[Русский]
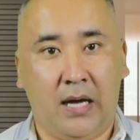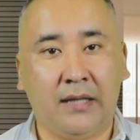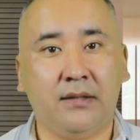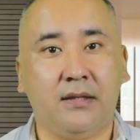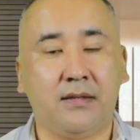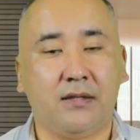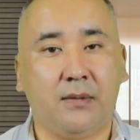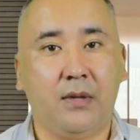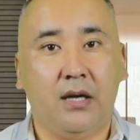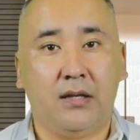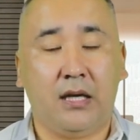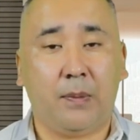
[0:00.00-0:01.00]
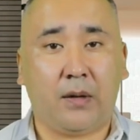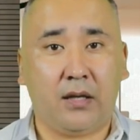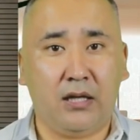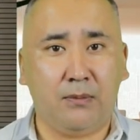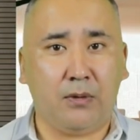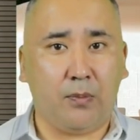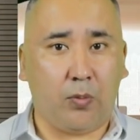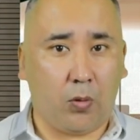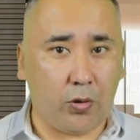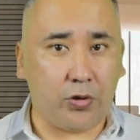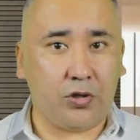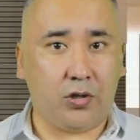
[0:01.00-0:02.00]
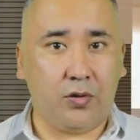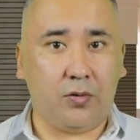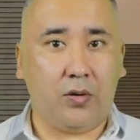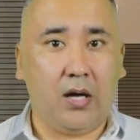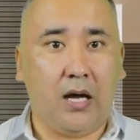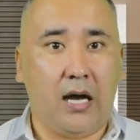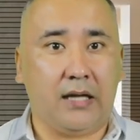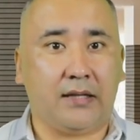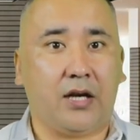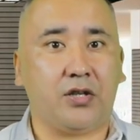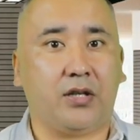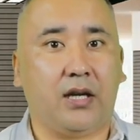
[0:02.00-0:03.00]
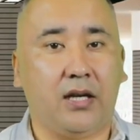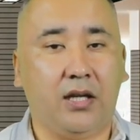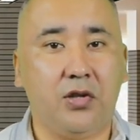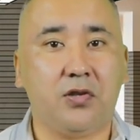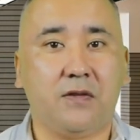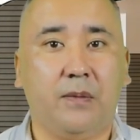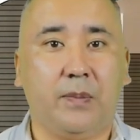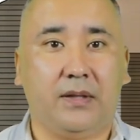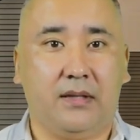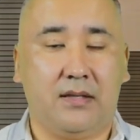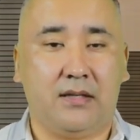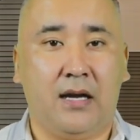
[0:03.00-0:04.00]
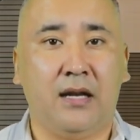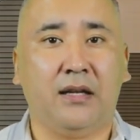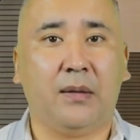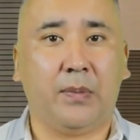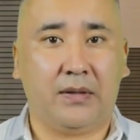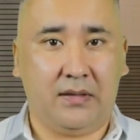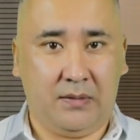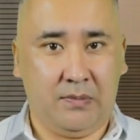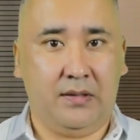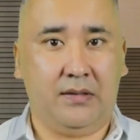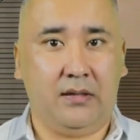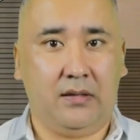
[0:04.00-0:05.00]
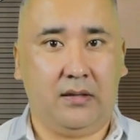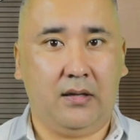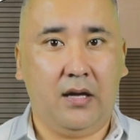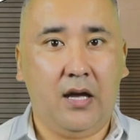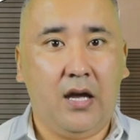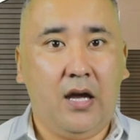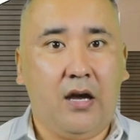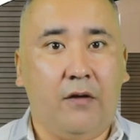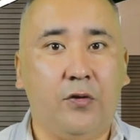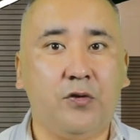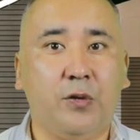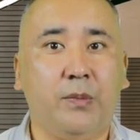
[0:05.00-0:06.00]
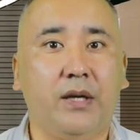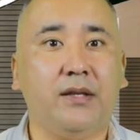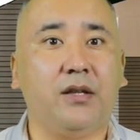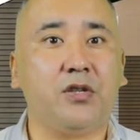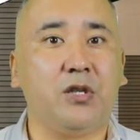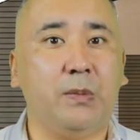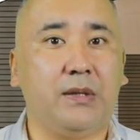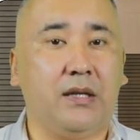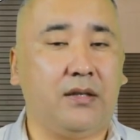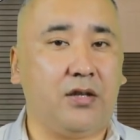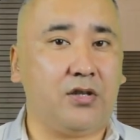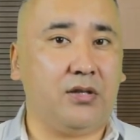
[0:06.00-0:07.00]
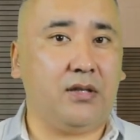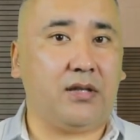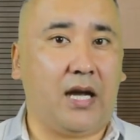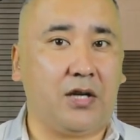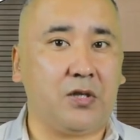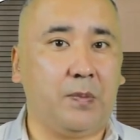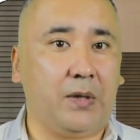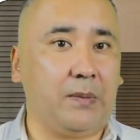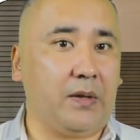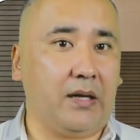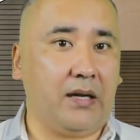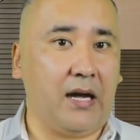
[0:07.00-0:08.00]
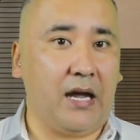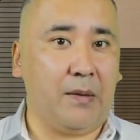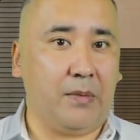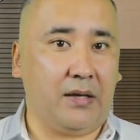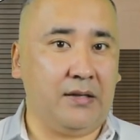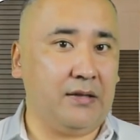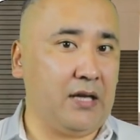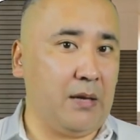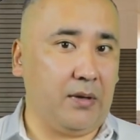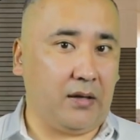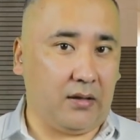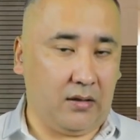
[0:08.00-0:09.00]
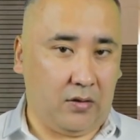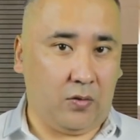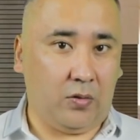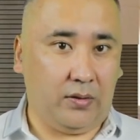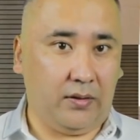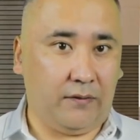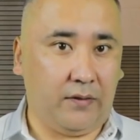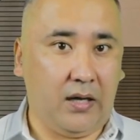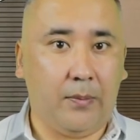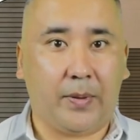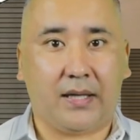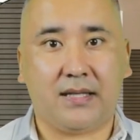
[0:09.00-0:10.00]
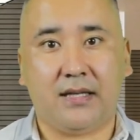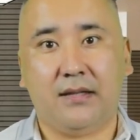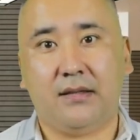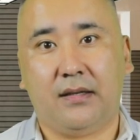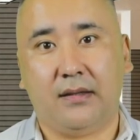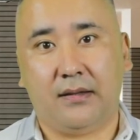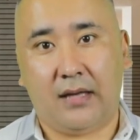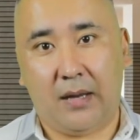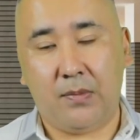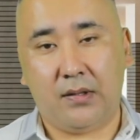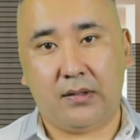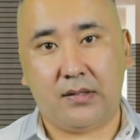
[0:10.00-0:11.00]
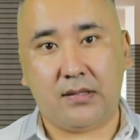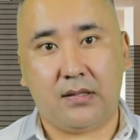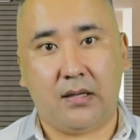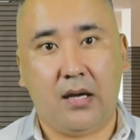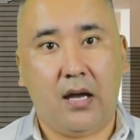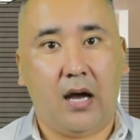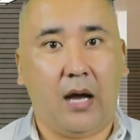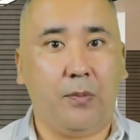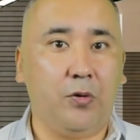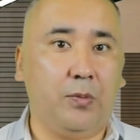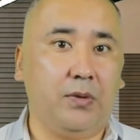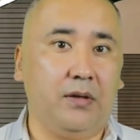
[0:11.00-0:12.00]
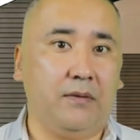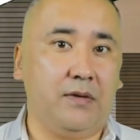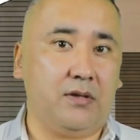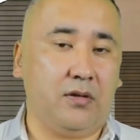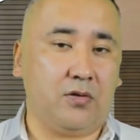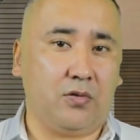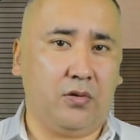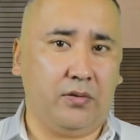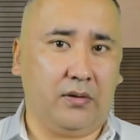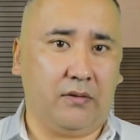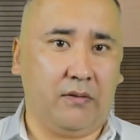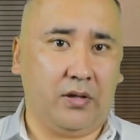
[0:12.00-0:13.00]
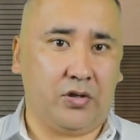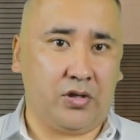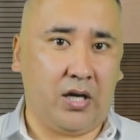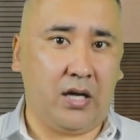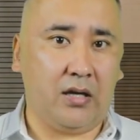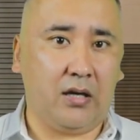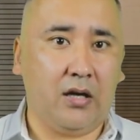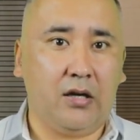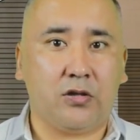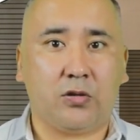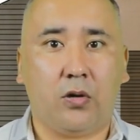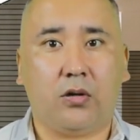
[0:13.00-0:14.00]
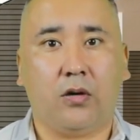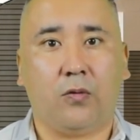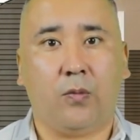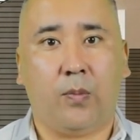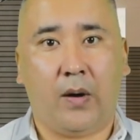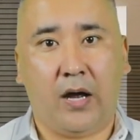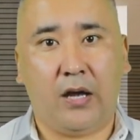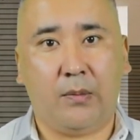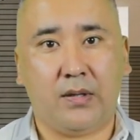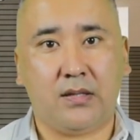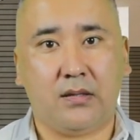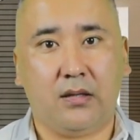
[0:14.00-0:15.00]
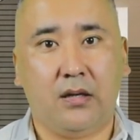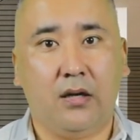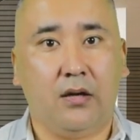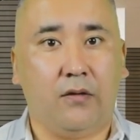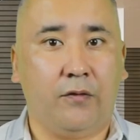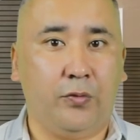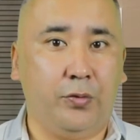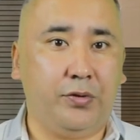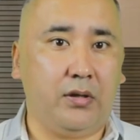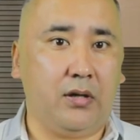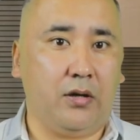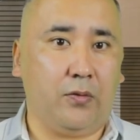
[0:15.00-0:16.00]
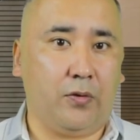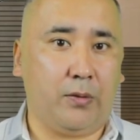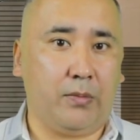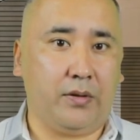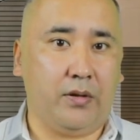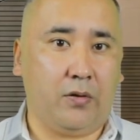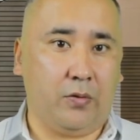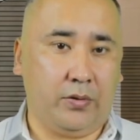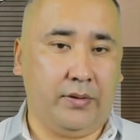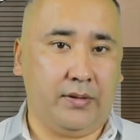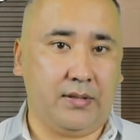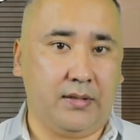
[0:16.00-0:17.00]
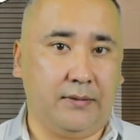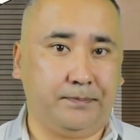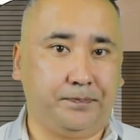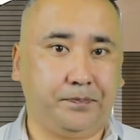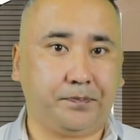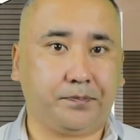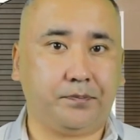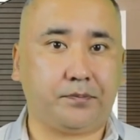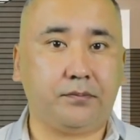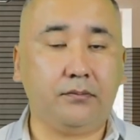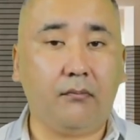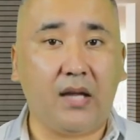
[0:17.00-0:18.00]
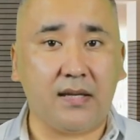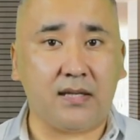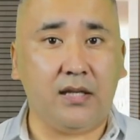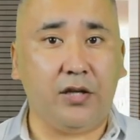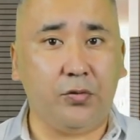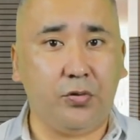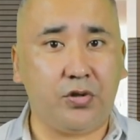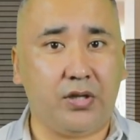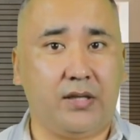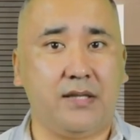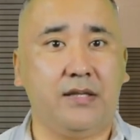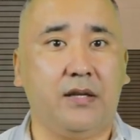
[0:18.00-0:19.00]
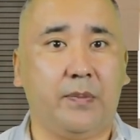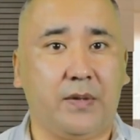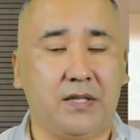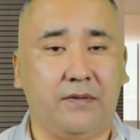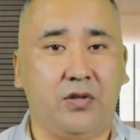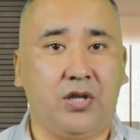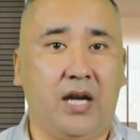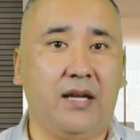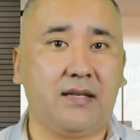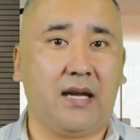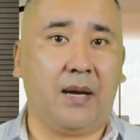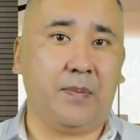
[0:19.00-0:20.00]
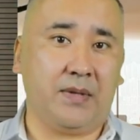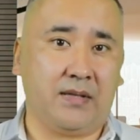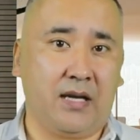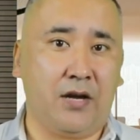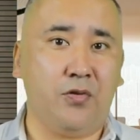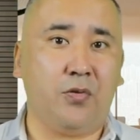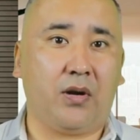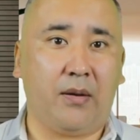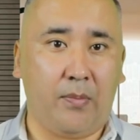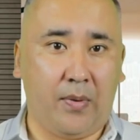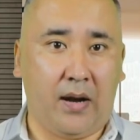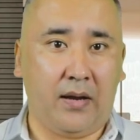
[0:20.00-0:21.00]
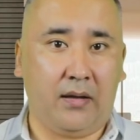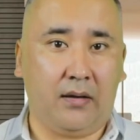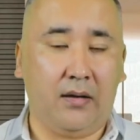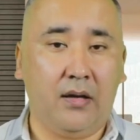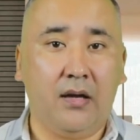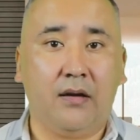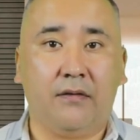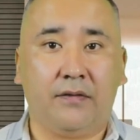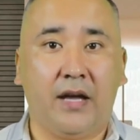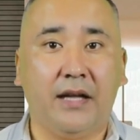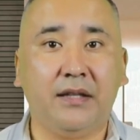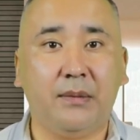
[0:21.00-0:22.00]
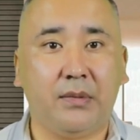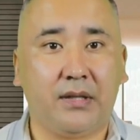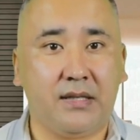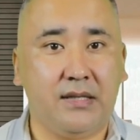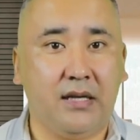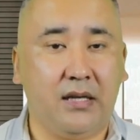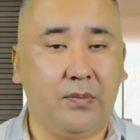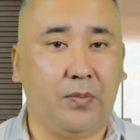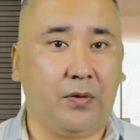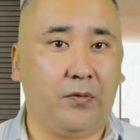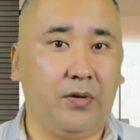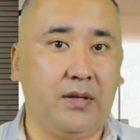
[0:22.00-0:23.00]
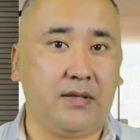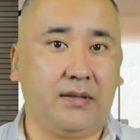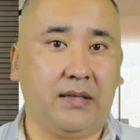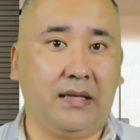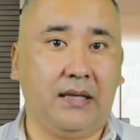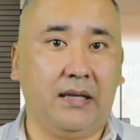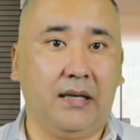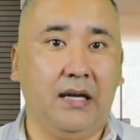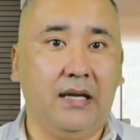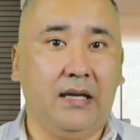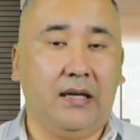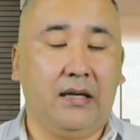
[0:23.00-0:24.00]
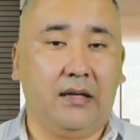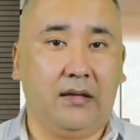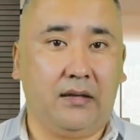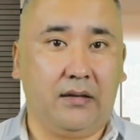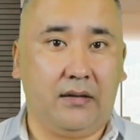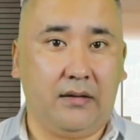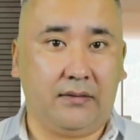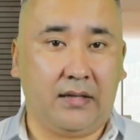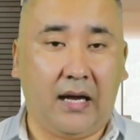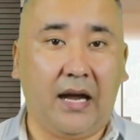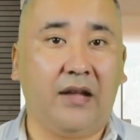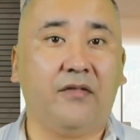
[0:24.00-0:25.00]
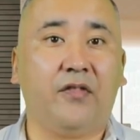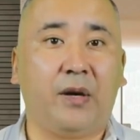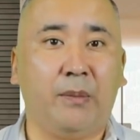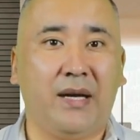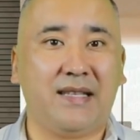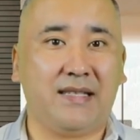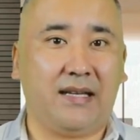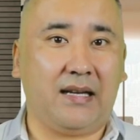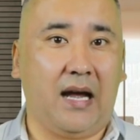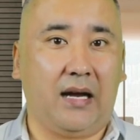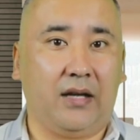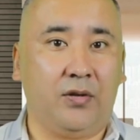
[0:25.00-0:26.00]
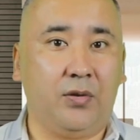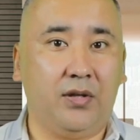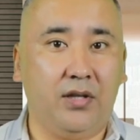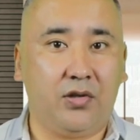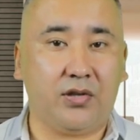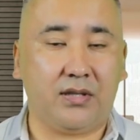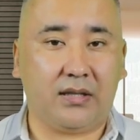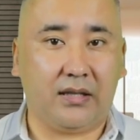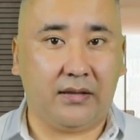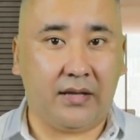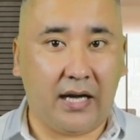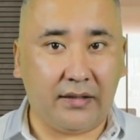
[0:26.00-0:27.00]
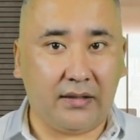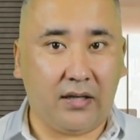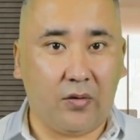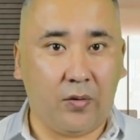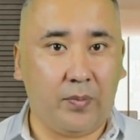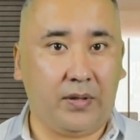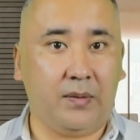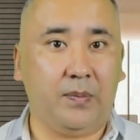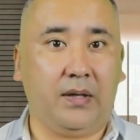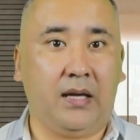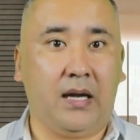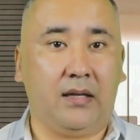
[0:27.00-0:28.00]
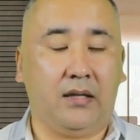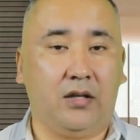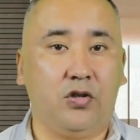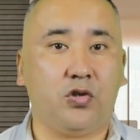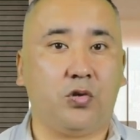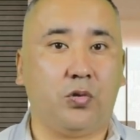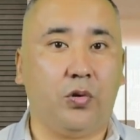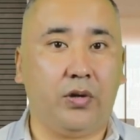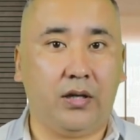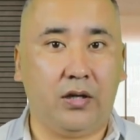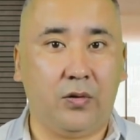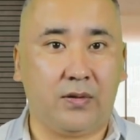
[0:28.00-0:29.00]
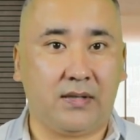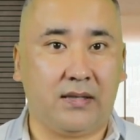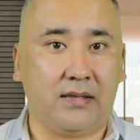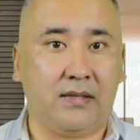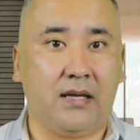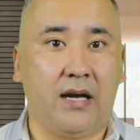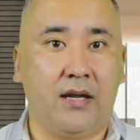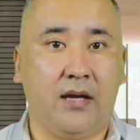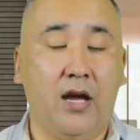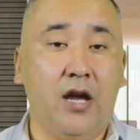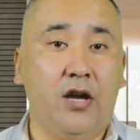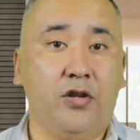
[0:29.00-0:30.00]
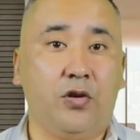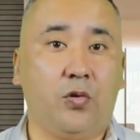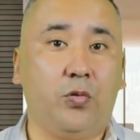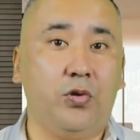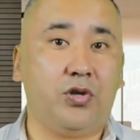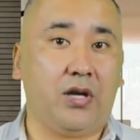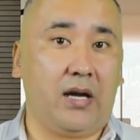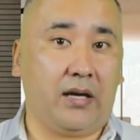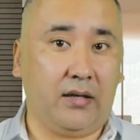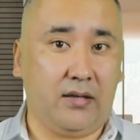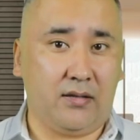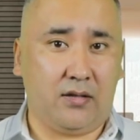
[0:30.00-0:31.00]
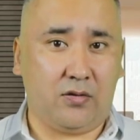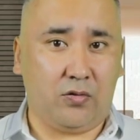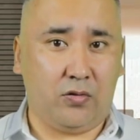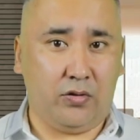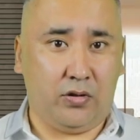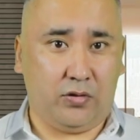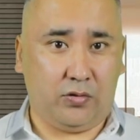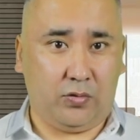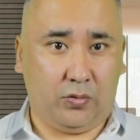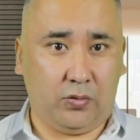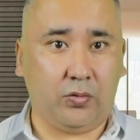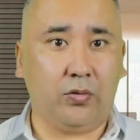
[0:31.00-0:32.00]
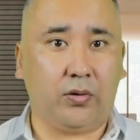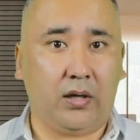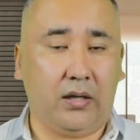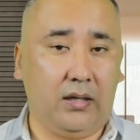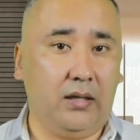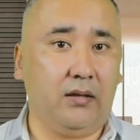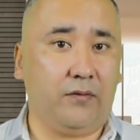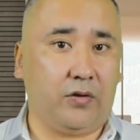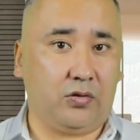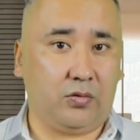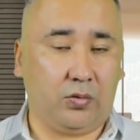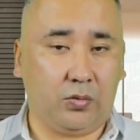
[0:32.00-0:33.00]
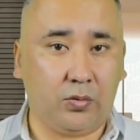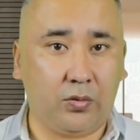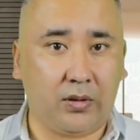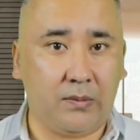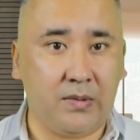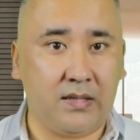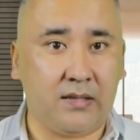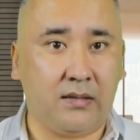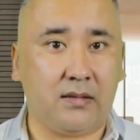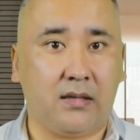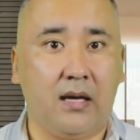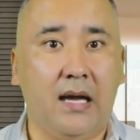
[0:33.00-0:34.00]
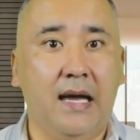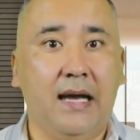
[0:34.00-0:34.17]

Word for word: адресом, необходимой площадью, а также количеством потенциальных потребителей. В резюме должны быть отражены также предполагаемые динамика доходов, процент рентабельности, объем инвестиционных вложений, срок окупаемости, внутренняя норма доходности. Следующий раздел посвящается описанию компании. В данном разделе приводятся такие, э, такая информация, как юридические данные о предприятии, история ее создания, текущая организационная структура и инфраструктура бизнеса,